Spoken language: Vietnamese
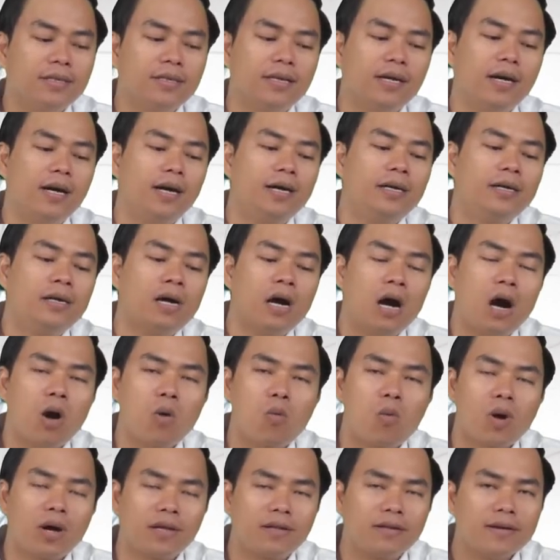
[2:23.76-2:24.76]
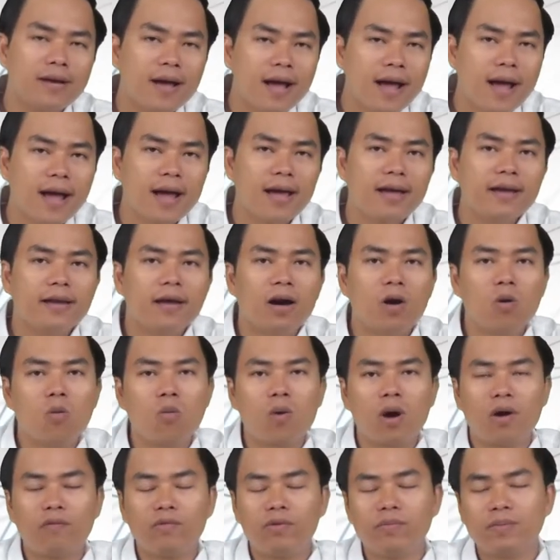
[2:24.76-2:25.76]
đấy hậu quả thứ hai là hậu
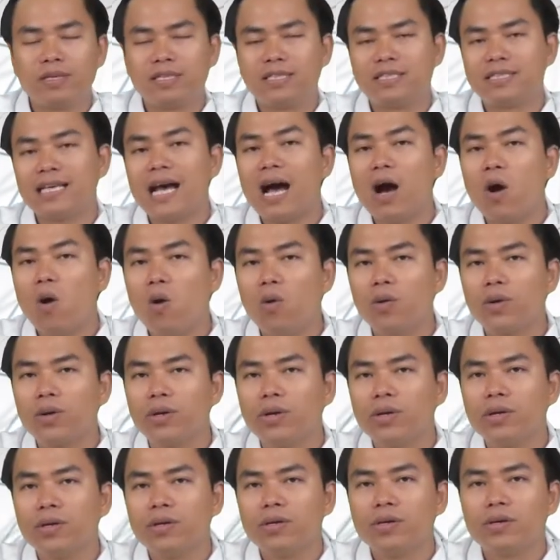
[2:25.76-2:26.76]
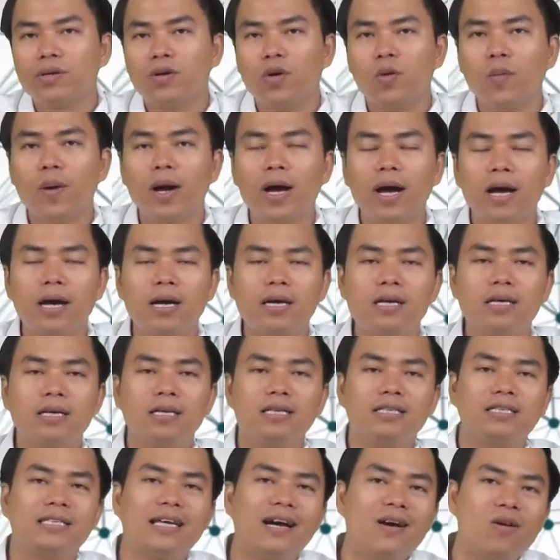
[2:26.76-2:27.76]
quả về mặt xã hội đúng không ạ
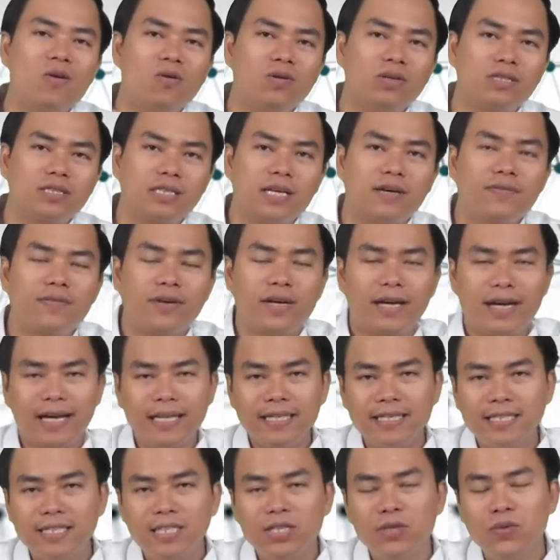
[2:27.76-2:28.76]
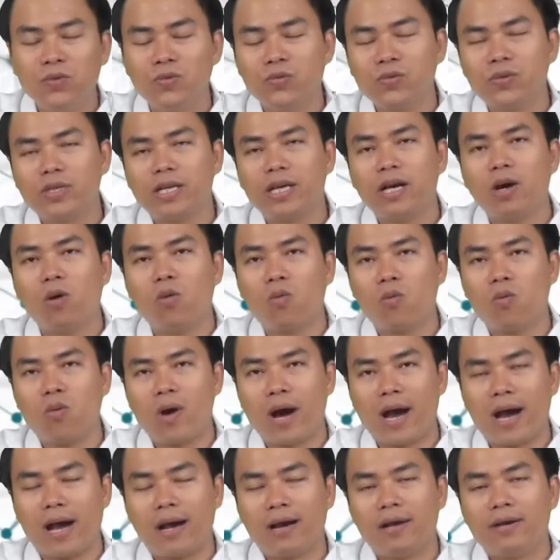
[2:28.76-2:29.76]
xã hội sẽ phải gánh chịu cái hậu
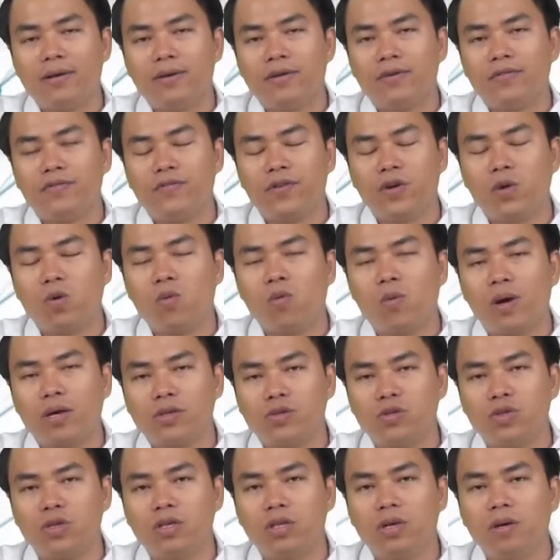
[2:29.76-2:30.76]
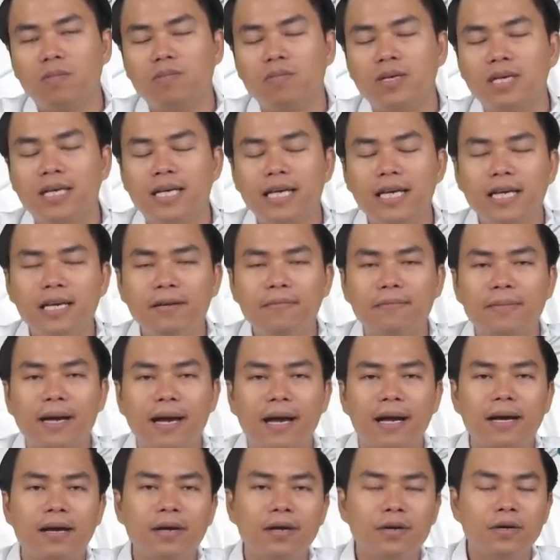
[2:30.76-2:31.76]
quả về khủng hoảng truyền thông khi
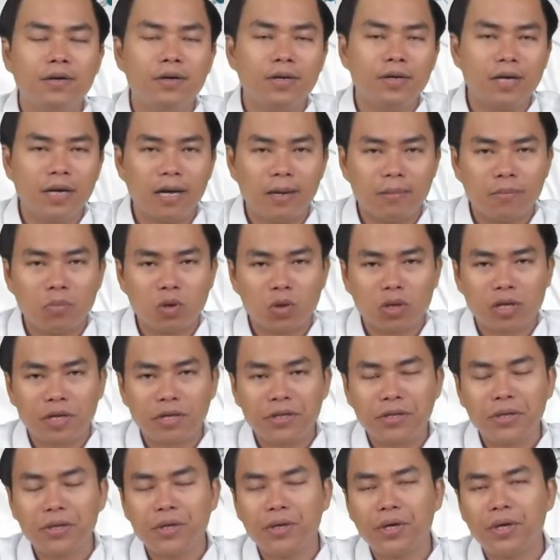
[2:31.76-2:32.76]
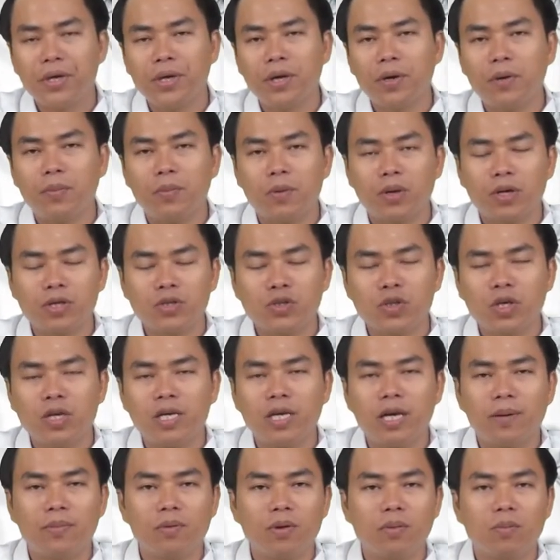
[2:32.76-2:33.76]
mà à, một cái thương hiệu một cái doanh
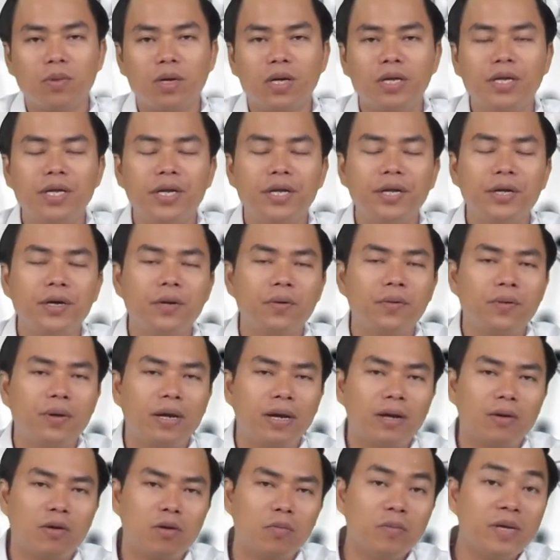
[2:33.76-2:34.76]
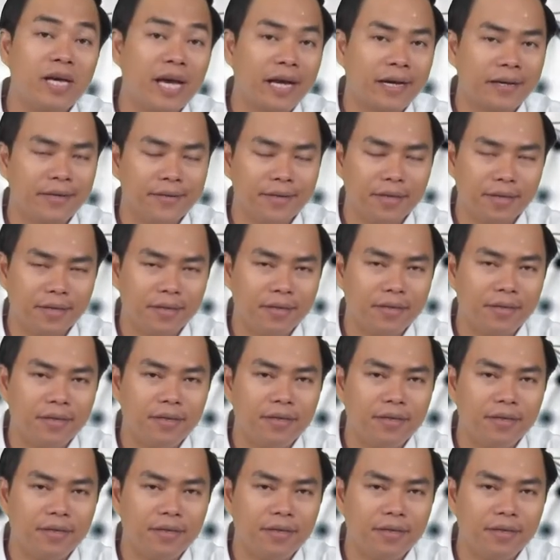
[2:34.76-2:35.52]
nghiệp hoặc một cái nhân hiệu là nó bị ảnh hưởng